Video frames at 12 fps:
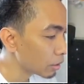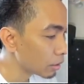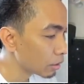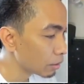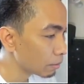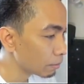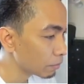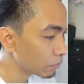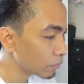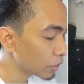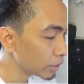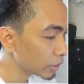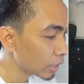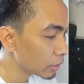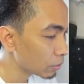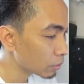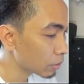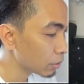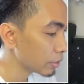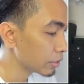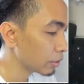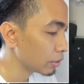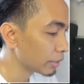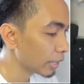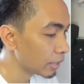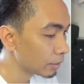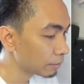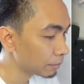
um, vertical or horizontal.